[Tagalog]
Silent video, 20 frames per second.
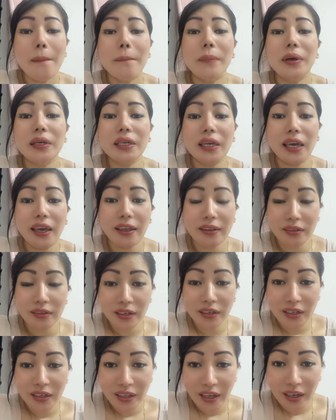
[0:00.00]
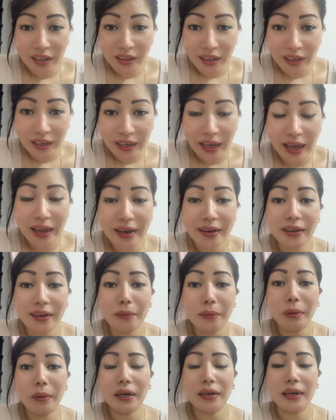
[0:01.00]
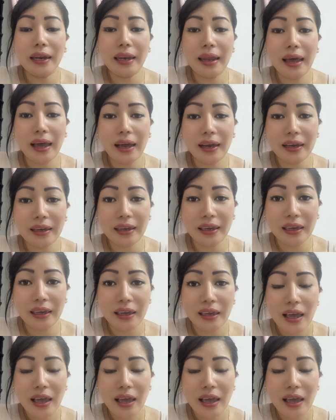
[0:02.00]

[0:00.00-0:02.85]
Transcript: mag entertain na yan ng ibang lalaki.